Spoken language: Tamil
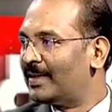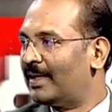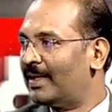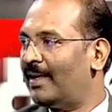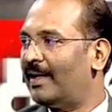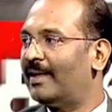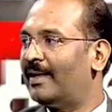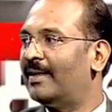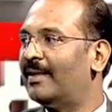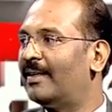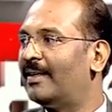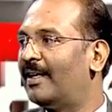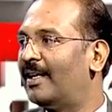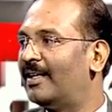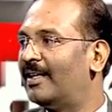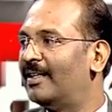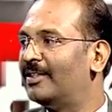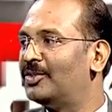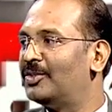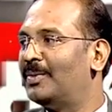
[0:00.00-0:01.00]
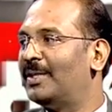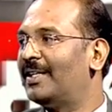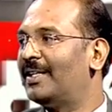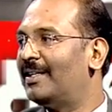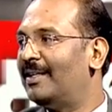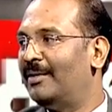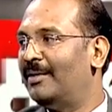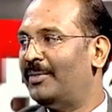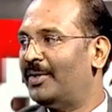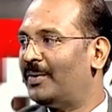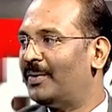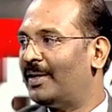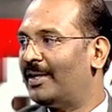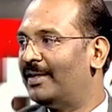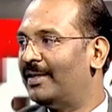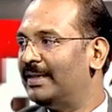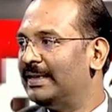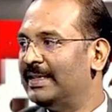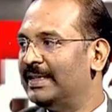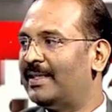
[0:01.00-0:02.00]
காலையில் நாலு அஞ்சு மணிக்கு எழும்பிடுவாங்க
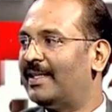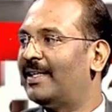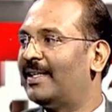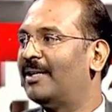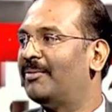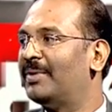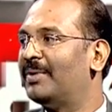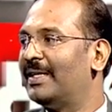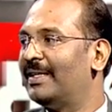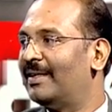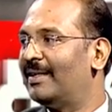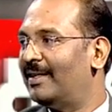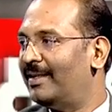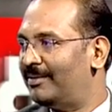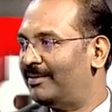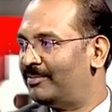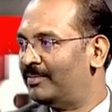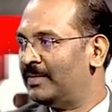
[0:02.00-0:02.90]
இன்றைக்கு அப்படி இல்லை